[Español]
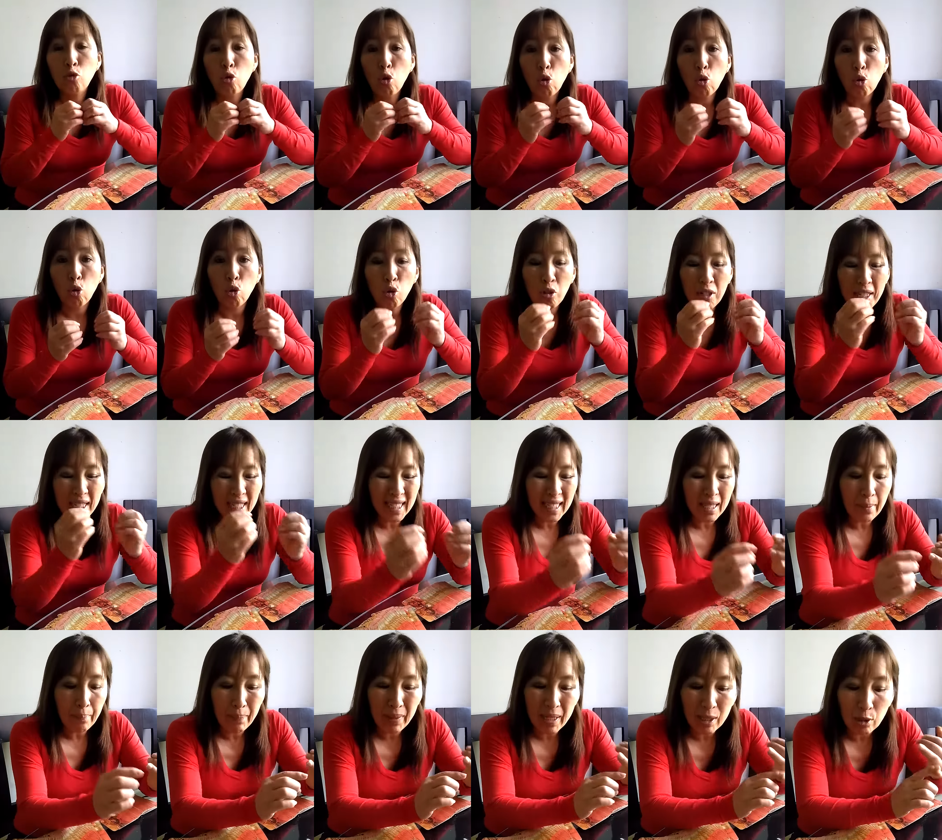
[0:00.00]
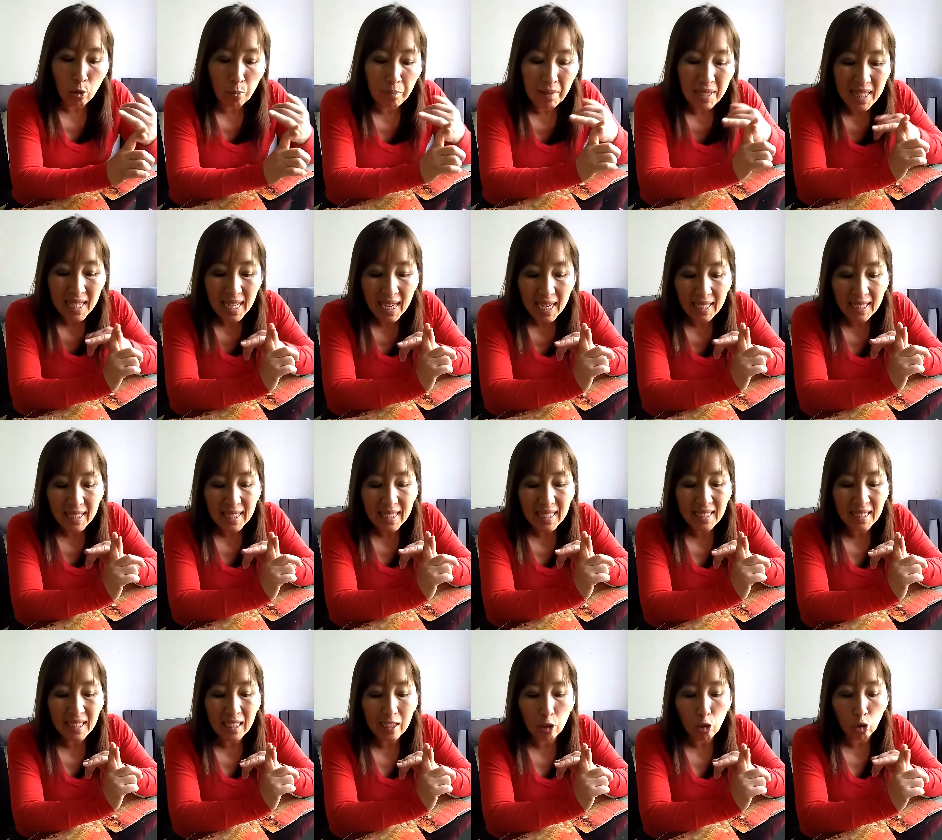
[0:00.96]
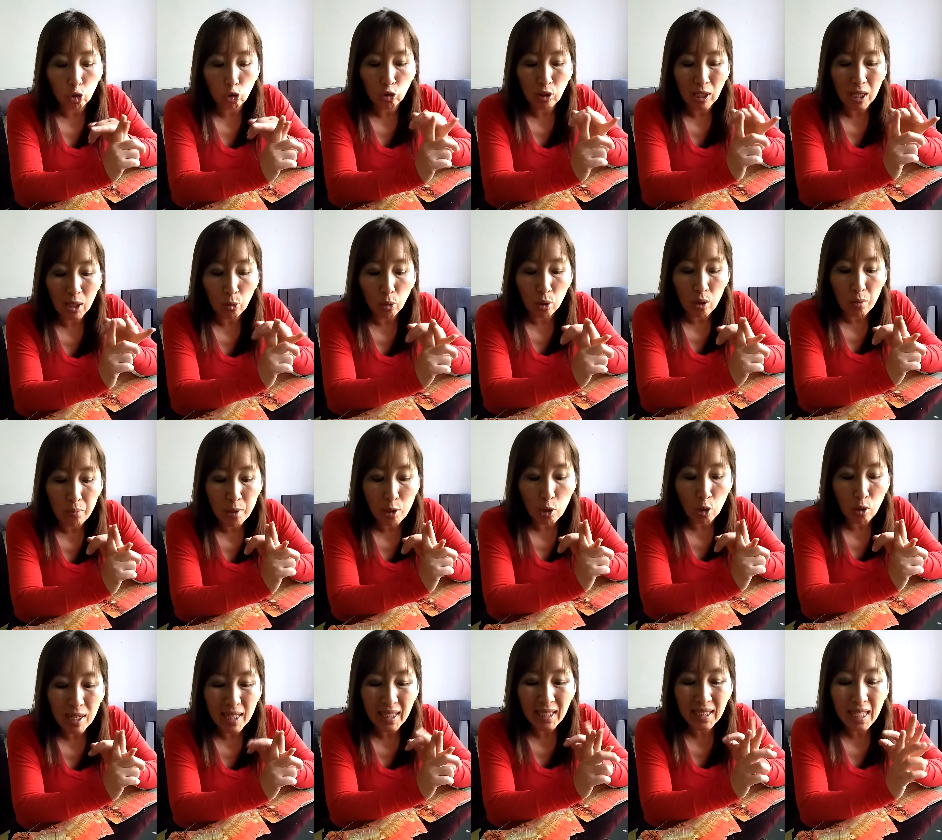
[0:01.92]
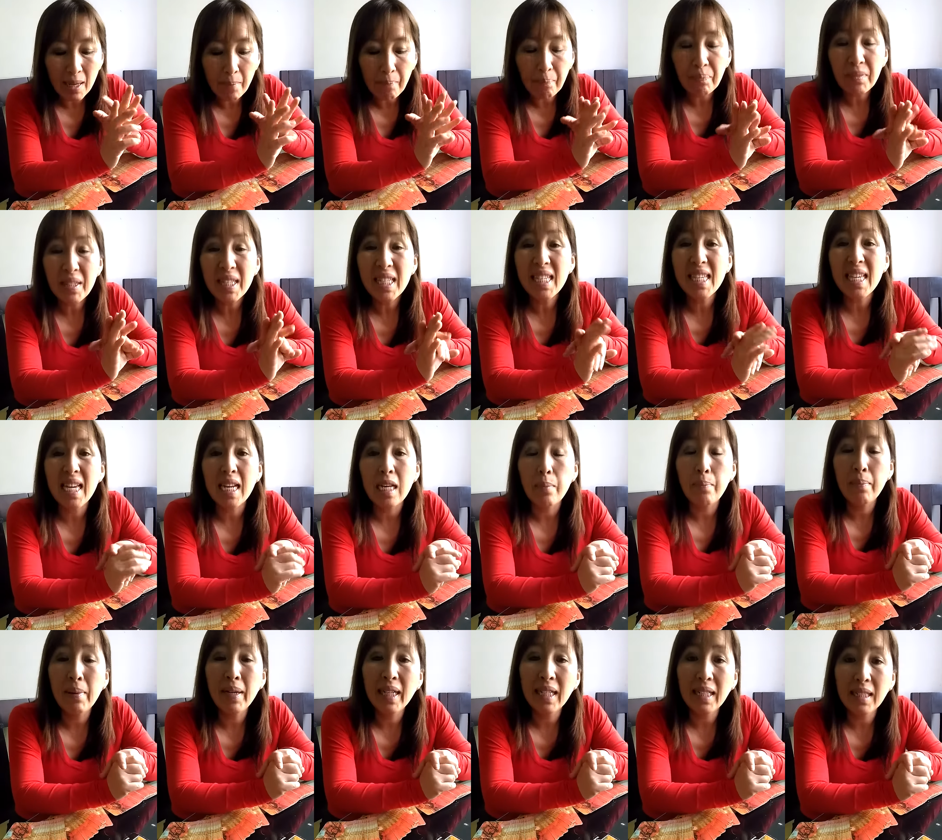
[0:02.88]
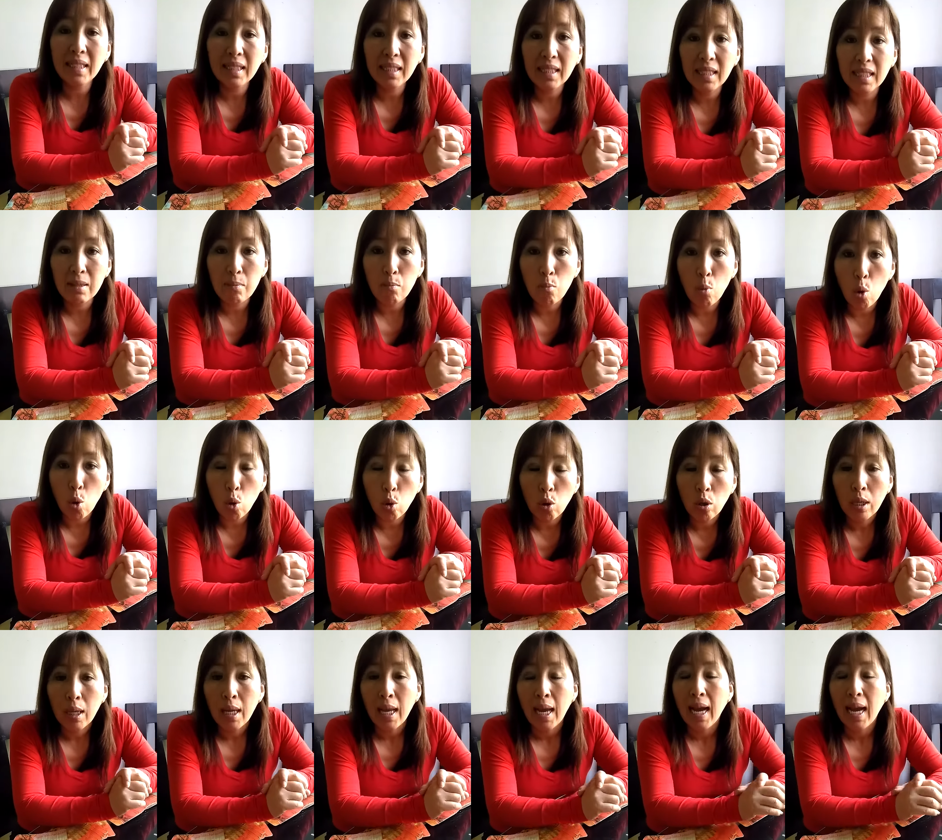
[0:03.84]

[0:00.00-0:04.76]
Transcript: Los colores que predominan aquí es el rosado, el violeta y el verde limón.